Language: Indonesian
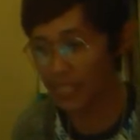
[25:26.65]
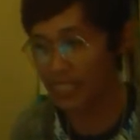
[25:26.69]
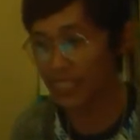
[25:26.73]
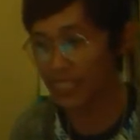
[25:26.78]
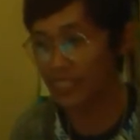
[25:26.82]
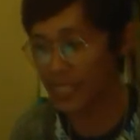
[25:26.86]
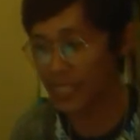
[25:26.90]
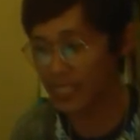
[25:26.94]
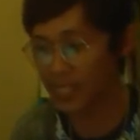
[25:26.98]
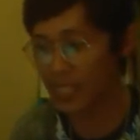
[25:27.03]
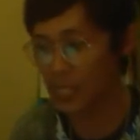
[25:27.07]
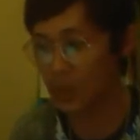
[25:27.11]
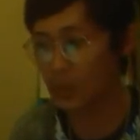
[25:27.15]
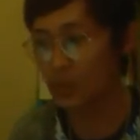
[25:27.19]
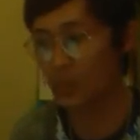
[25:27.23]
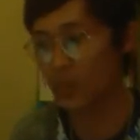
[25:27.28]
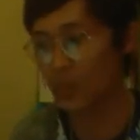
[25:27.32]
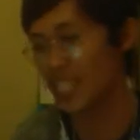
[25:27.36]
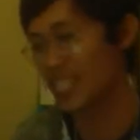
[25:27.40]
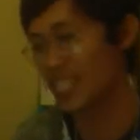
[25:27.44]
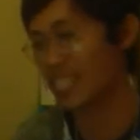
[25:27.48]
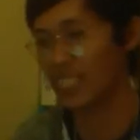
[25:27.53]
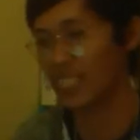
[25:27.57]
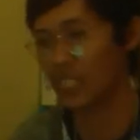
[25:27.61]
kita sedang
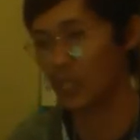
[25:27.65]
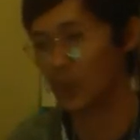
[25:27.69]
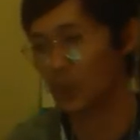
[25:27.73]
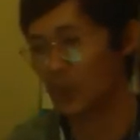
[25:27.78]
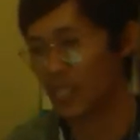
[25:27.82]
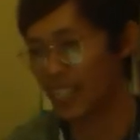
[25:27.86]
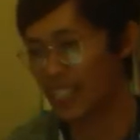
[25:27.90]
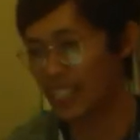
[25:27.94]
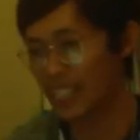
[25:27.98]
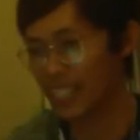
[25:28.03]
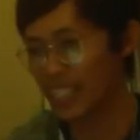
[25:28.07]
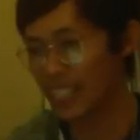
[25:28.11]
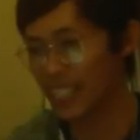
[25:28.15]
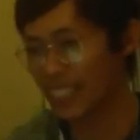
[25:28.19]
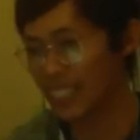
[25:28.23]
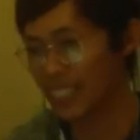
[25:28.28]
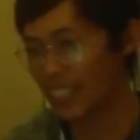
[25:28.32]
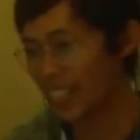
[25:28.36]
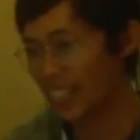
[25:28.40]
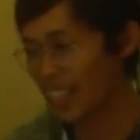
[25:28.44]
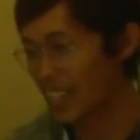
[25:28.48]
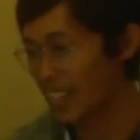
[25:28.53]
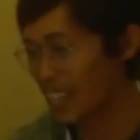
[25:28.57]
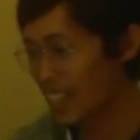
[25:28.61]
diuji ketekunan
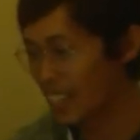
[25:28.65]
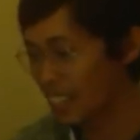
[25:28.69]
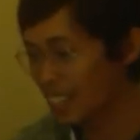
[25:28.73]
kita?